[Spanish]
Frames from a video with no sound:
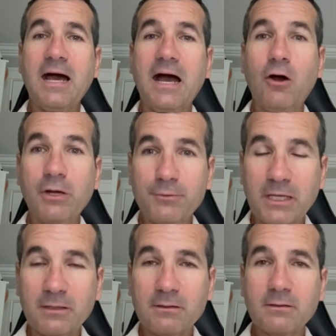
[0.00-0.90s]
Ahora
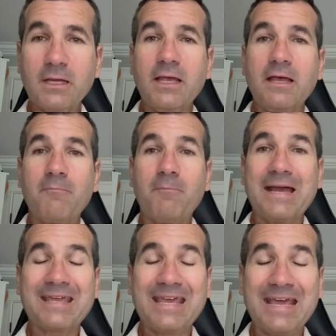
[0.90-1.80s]
bien,
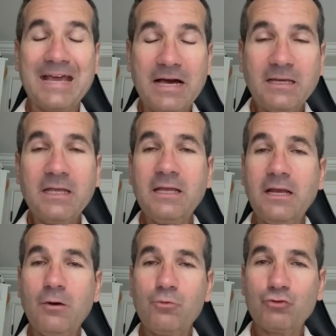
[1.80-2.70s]
para que gane
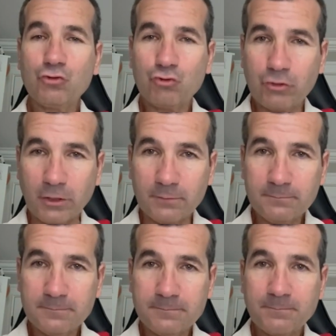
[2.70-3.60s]
la oposición,